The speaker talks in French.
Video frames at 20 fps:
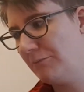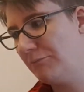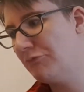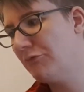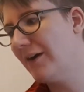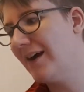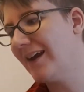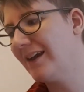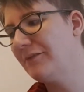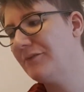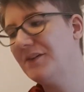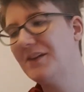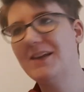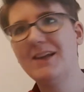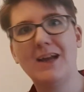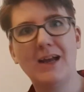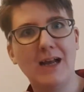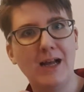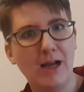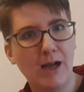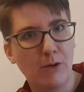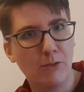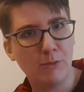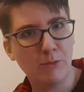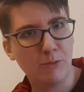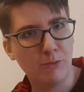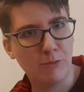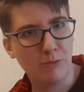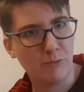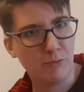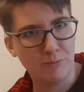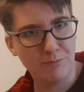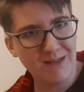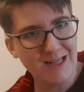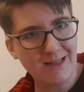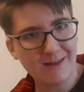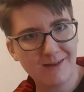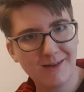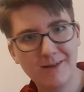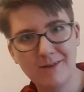pour arriver aux
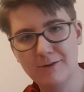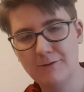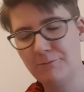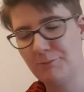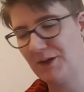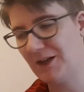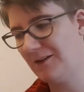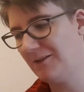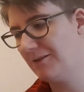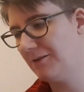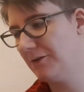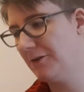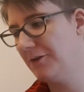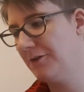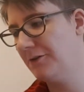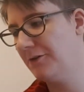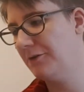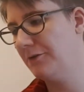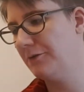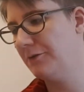1600 personnes